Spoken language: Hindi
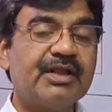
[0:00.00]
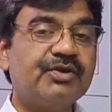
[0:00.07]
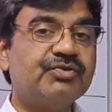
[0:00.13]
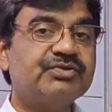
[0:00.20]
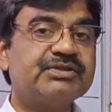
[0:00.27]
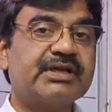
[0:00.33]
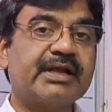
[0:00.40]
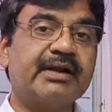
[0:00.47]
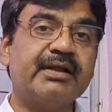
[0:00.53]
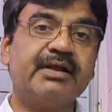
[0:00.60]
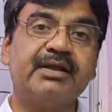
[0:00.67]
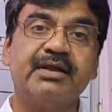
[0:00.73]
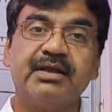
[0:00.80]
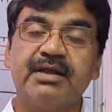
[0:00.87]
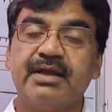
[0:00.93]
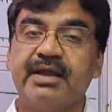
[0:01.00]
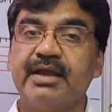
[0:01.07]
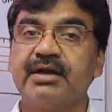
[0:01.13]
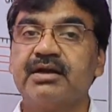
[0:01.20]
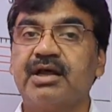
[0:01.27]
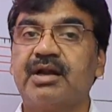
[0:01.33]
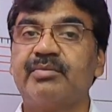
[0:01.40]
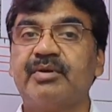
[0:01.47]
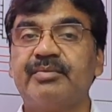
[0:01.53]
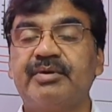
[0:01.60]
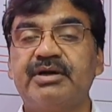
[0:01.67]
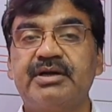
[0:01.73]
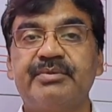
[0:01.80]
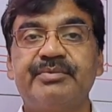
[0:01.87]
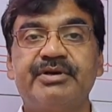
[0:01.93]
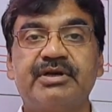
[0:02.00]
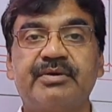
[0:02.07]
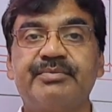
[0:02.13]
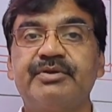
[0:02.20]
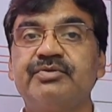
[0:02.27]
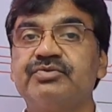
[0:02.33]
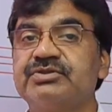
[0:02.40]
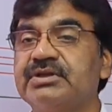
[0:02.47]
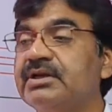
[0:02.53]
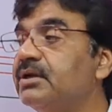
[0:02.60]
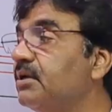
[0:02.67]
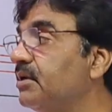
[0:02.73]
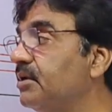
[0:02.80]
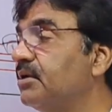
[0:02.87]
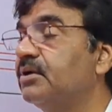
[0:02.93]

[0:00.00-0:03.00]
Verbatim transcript: यूज करें एक नॉर्मल मल्टीमीटर भी उसे